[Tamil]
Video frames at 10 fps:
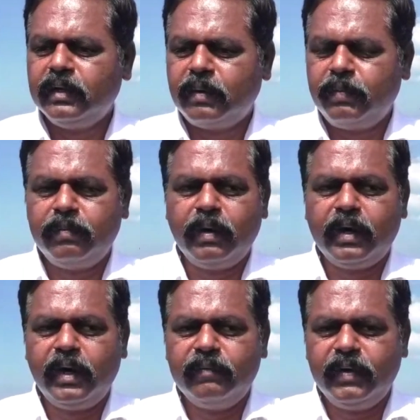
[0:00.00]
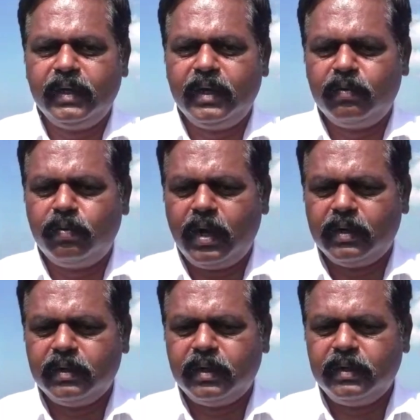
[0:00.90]
தமிழ் மக்களை வேதனைக்கு
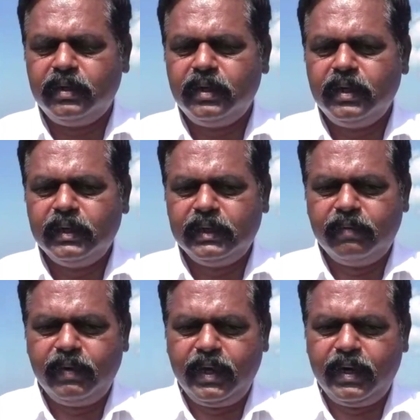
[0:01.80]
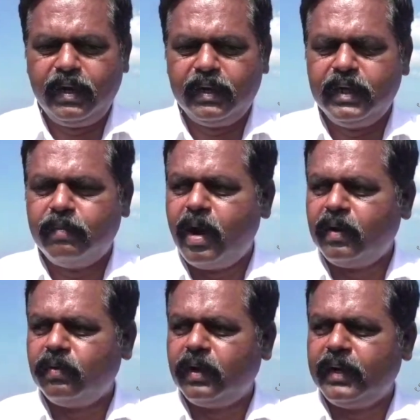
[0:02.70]
உள்ளாக்குகிறது இந்த விடயங்களில் அதிகமான
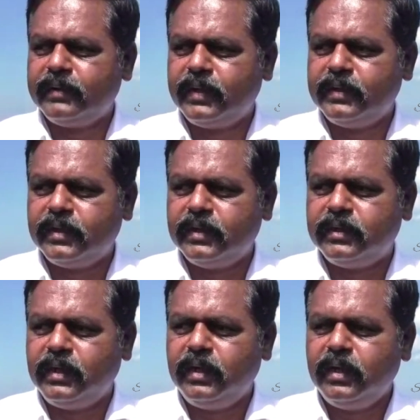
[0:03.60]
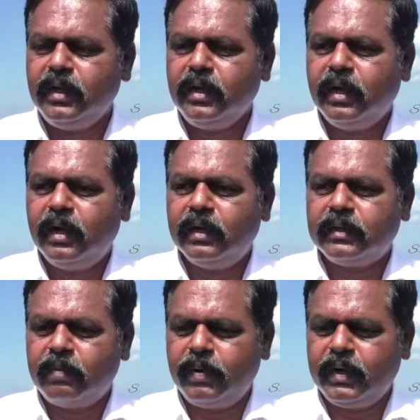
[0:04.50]
ஒரு கரிசனை செலுத்தி
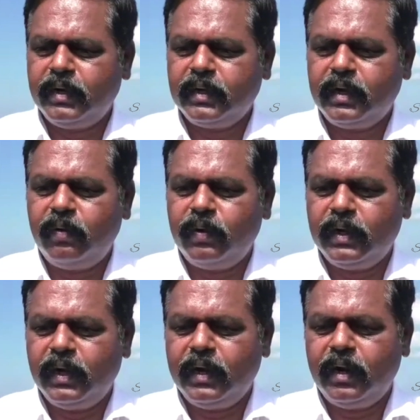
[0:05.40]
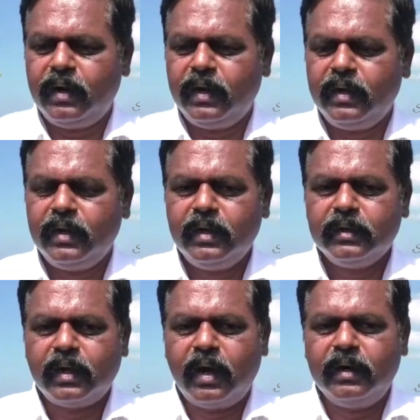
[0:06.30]
தமிழர்கள் தங்களுடைய நிலங்களிலே
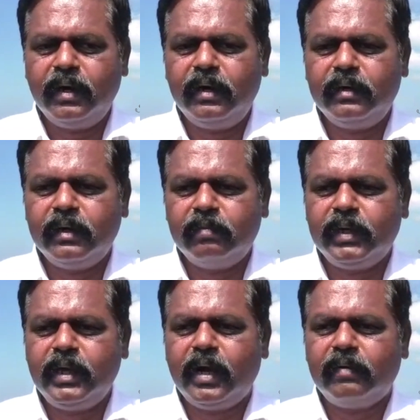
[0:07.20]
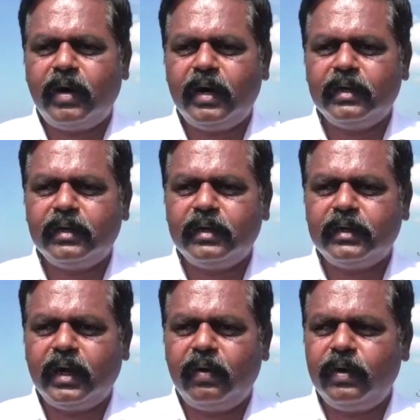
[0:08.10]
தாங்கள் நிம்மதியாக வாழுகின்ற
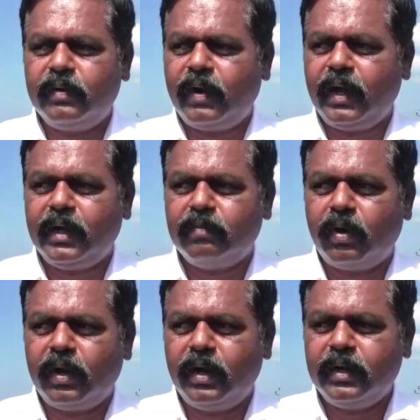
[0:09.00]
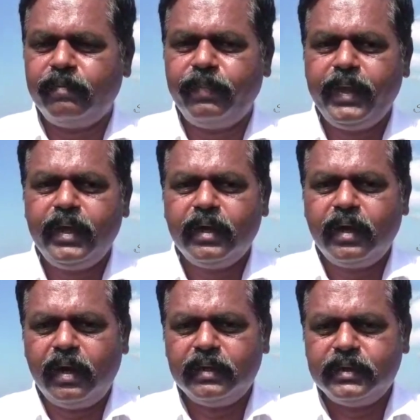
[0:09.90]
தங்களுடைய வணக்க முறைகளையும்
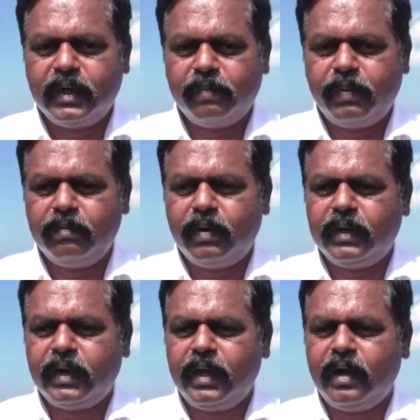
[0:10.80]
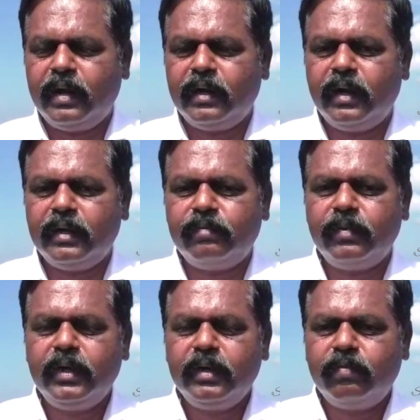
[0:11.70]
கலாச்சார பண்பாட்டு அடையாளங்களையும்
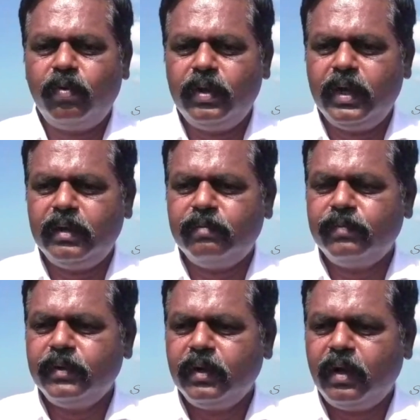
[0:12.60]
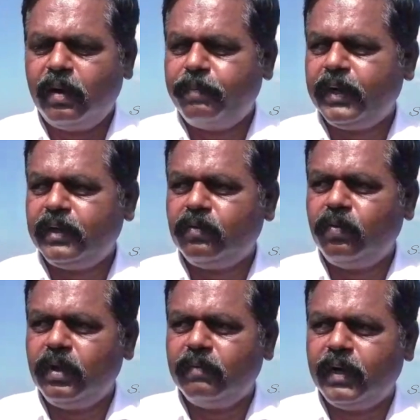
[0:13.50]
மொழியையும்
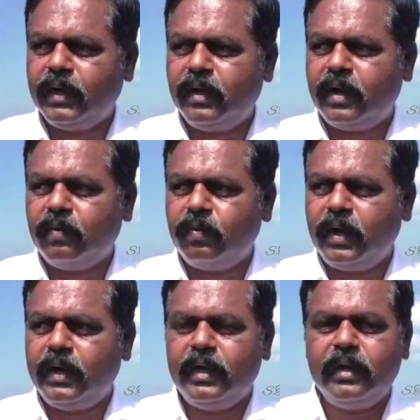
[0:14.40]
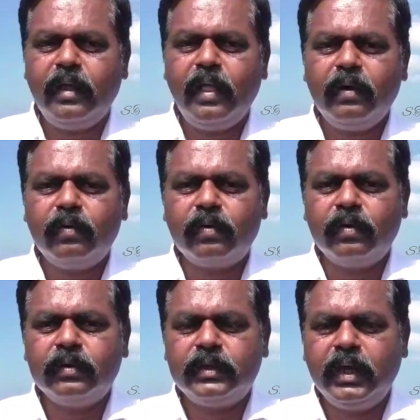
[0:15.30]
காப்பாற்றக்கூடிய வகையிலான உடனடி ஒரு
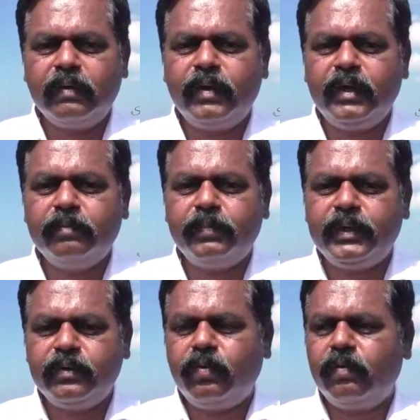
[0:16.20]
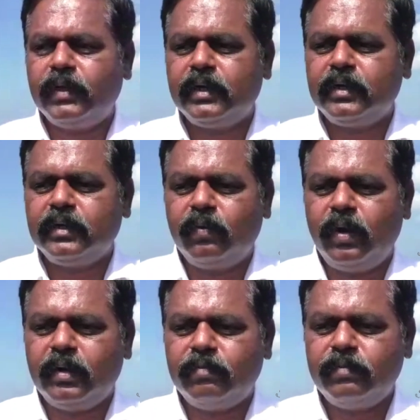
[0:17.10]
தீர்வை பெற்றுக்கொள்வதற்கு இந்த
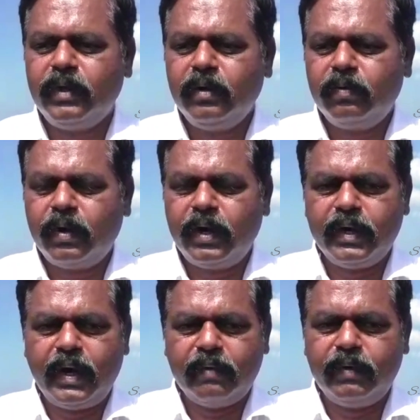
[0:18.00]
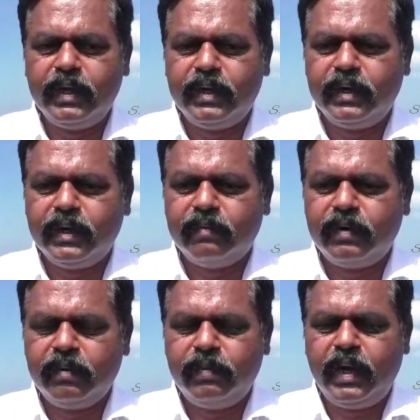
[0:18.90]
உலகம் உடனடி நடவடிக்கை எடுக்க
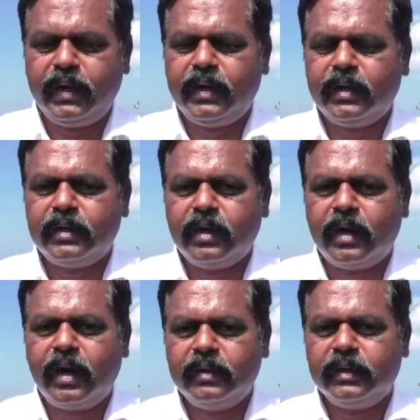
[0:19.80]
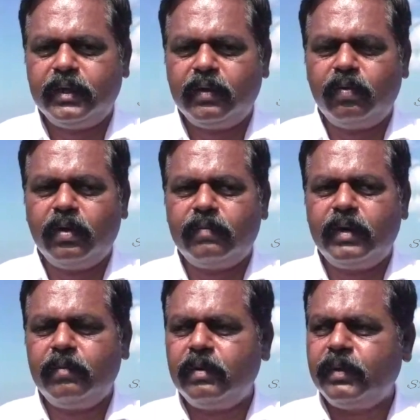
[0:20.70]
வேண்டும் இலங்கைக்கு அதற்கான அழுத்தத்தை கொடுக்க
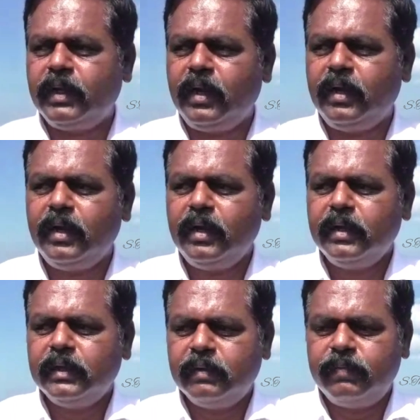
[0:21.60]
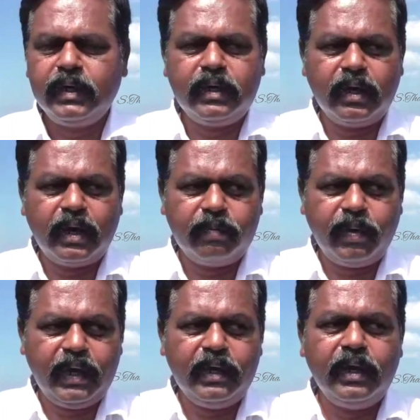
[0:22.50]
வேண்டும் என்பதை அப்படியே இந்த பெடுக்கனாரி
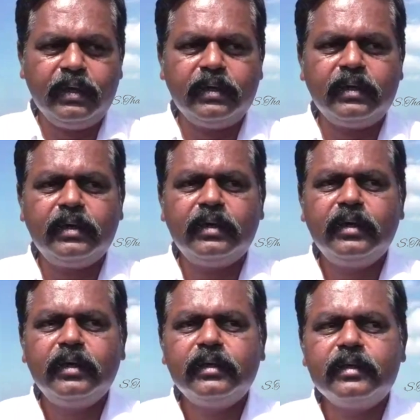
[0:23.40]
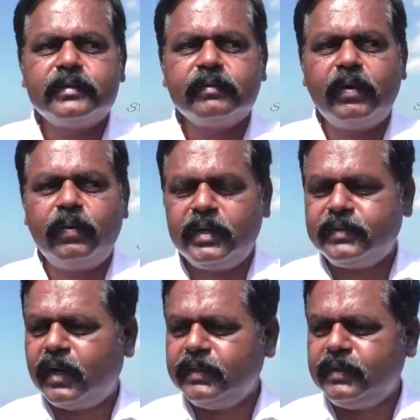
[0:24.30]
மலையிலே நின்று சிவனுடைய
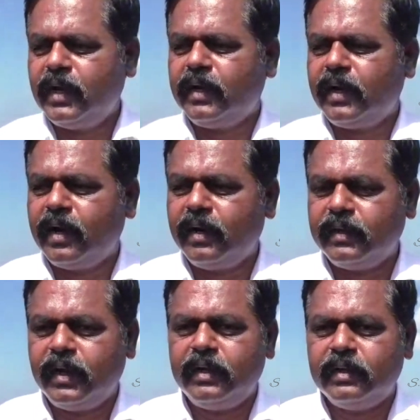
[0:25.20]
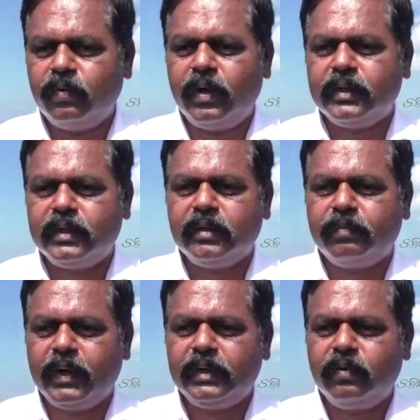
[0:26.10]
சாட்சியாக நாங்கள் இதனை இந்த உலகத்துக்கு
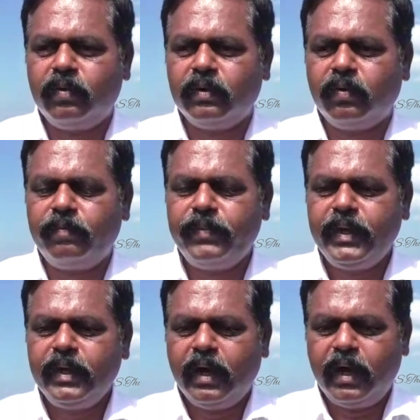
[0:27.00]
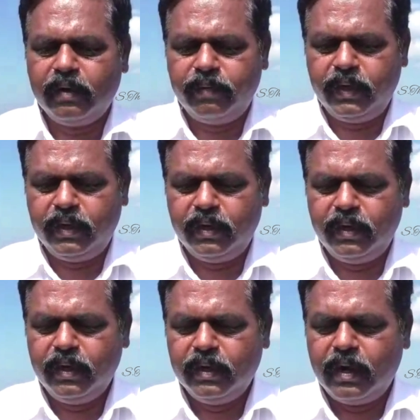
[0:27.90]
பகிர்ந்து கொள்கிறோம் ஆகவே
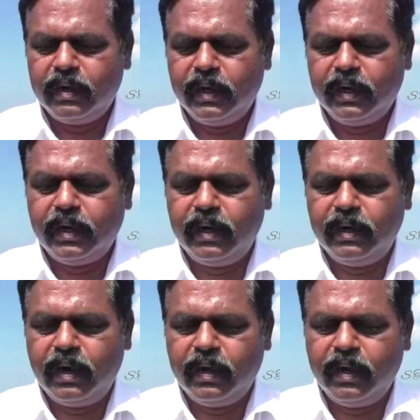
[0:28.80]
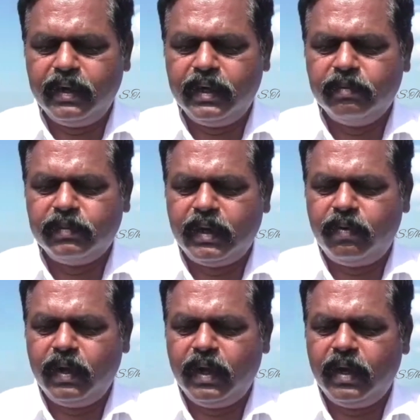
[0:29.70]
நான் நினைக்கிறேன் இலங்கை இன்னும்
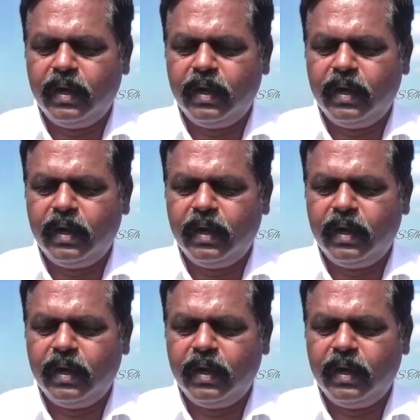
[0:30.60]
தன்னுடைய